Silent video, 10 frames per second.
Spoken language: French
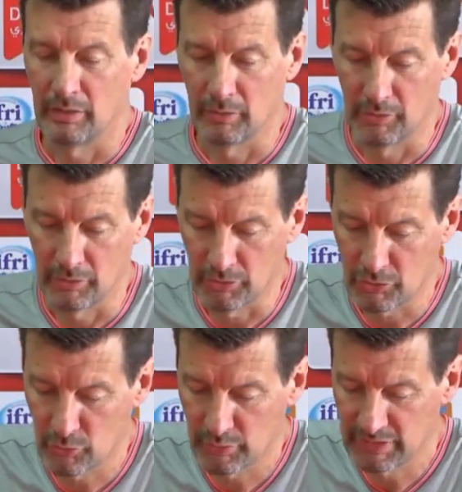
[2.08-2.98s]
Euh, je
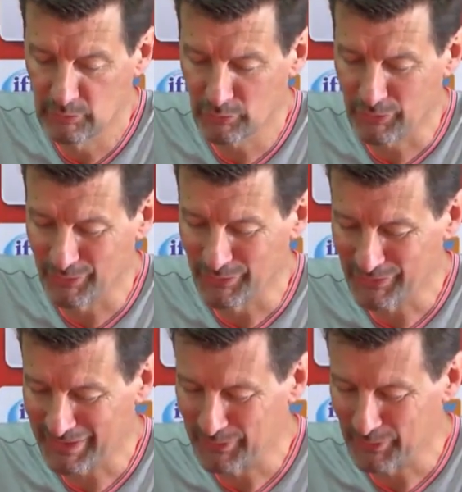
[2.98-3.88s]
suis donc euh,
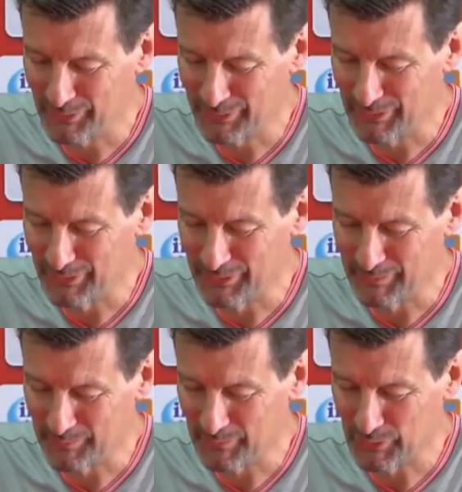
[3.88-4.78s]
entraîneur euh,
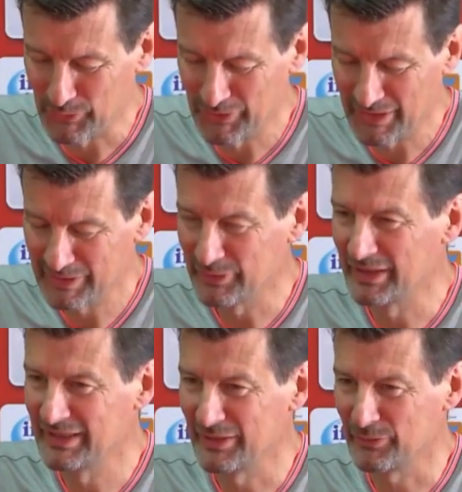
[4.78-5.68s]
de
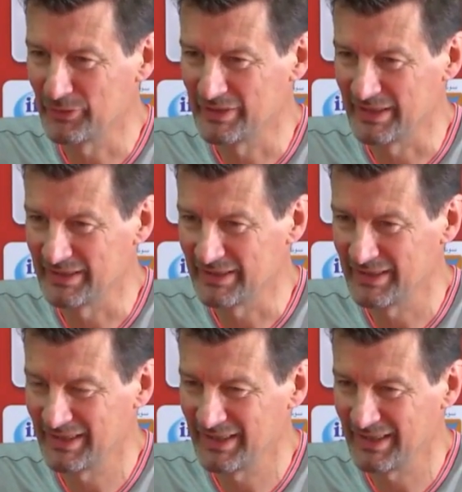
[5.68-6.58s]
nationalité française.
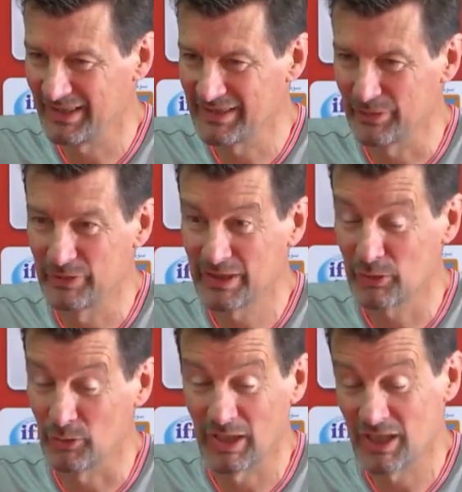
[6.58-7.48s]
Et ça veut dire
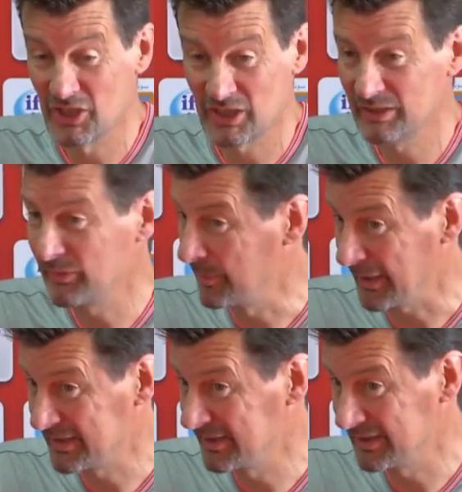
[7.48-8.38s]
que l'Algérie fait
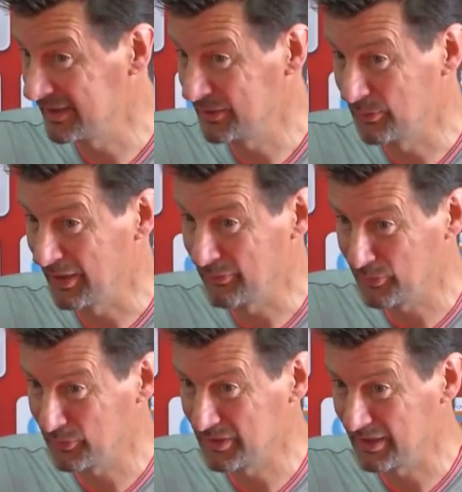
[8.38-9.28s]
partie de la
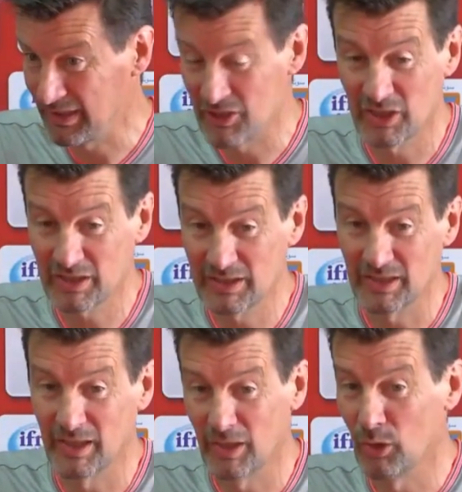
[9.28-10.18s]
France. L'Algérie,
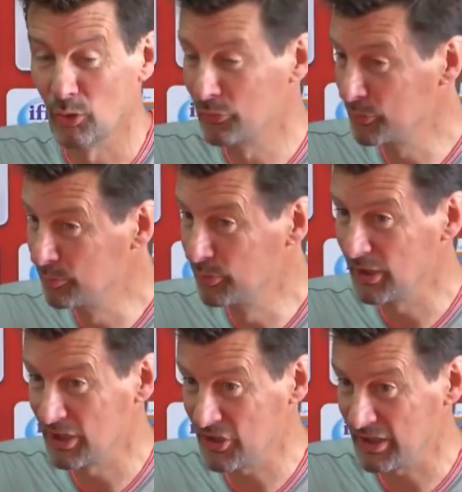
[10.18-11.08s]
le football
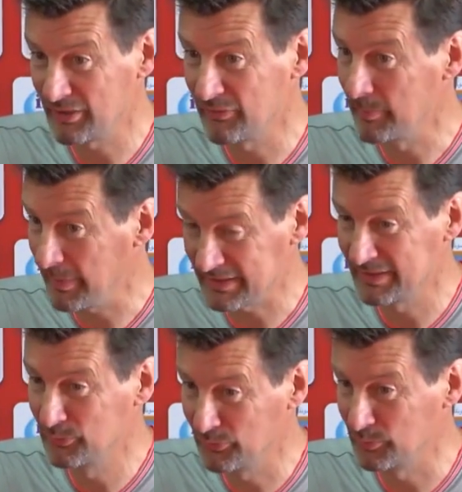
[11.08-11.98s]
algérien fait partie
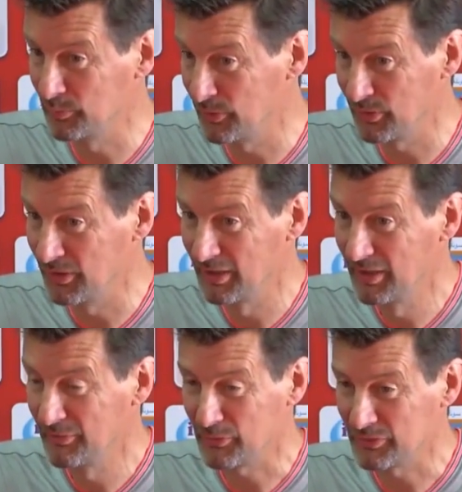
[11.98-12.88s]
du football
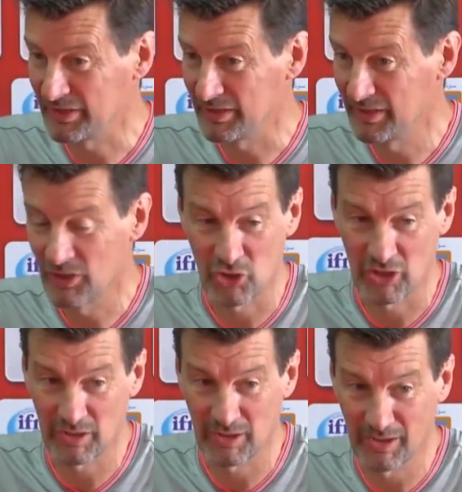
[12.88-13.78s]
français.
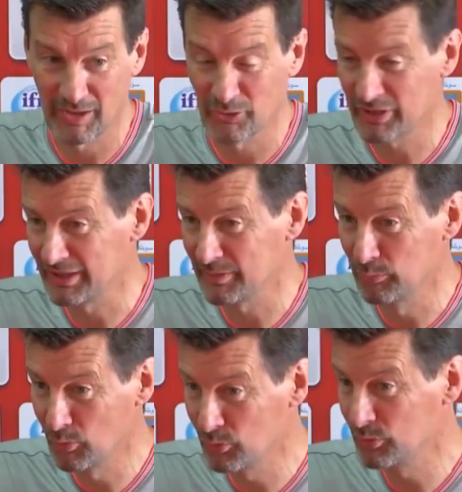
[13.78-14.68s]
J'ai entraîné
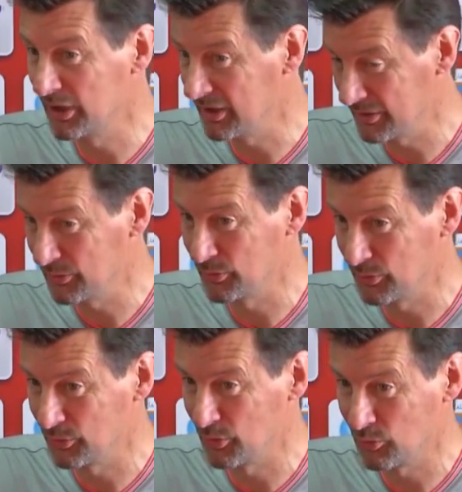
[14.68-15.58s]
beaucoup
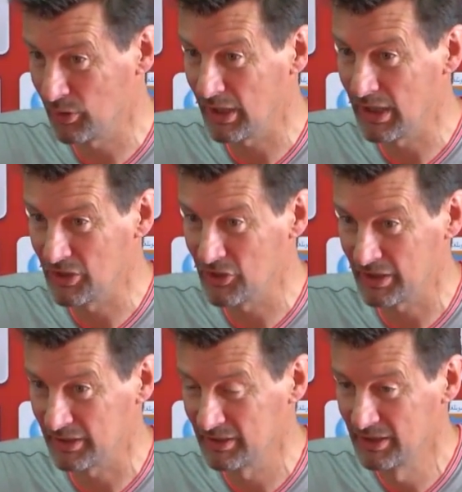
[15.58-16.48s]
de, joueurs
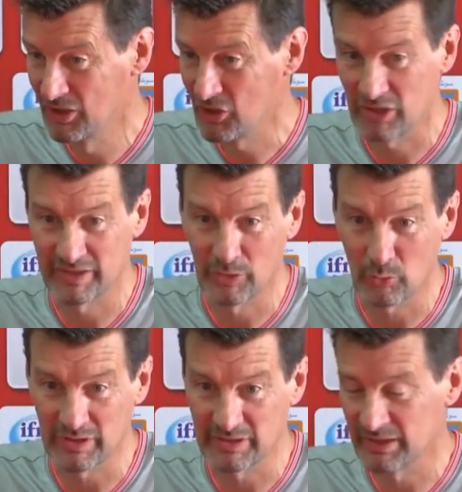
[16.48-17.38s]
algériens. Je les ai
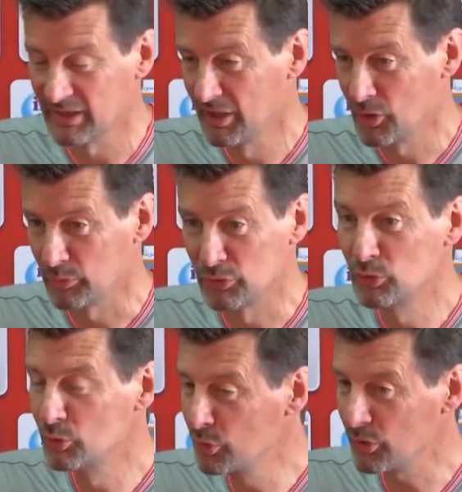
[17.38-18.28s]
croisés. Je me suis
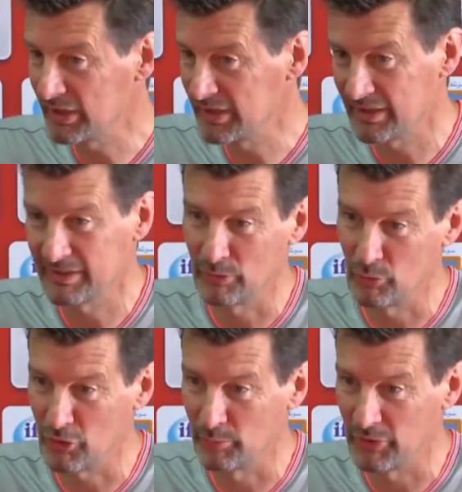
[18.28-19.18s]
toujours intéressé au
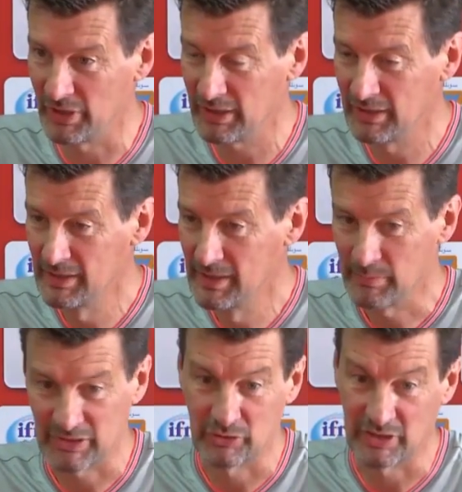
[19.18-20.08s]
championnat
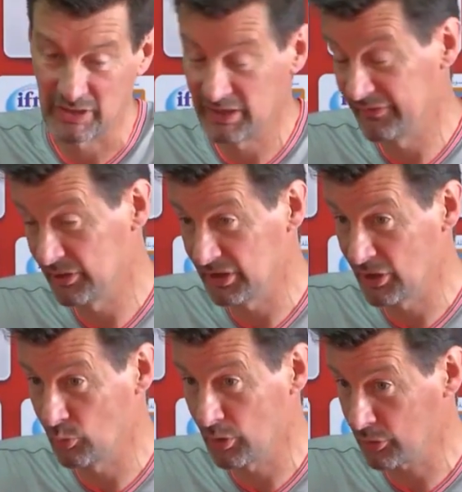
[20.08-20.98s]
parce qu'il y a des,
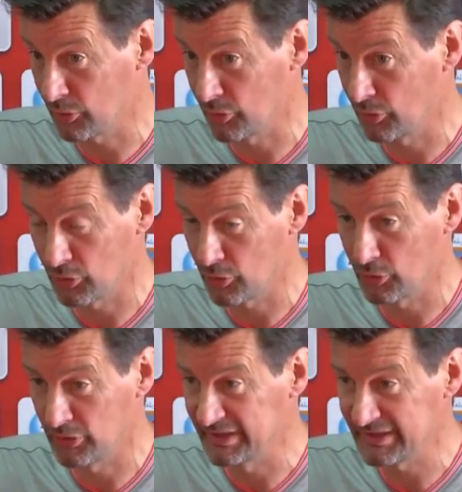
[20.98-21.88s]
joueurs que je,
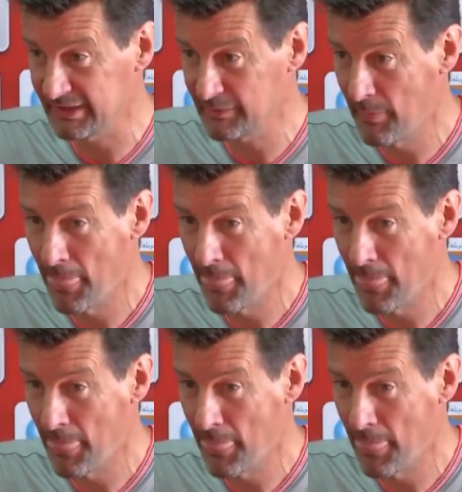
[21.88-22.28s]
connaissais.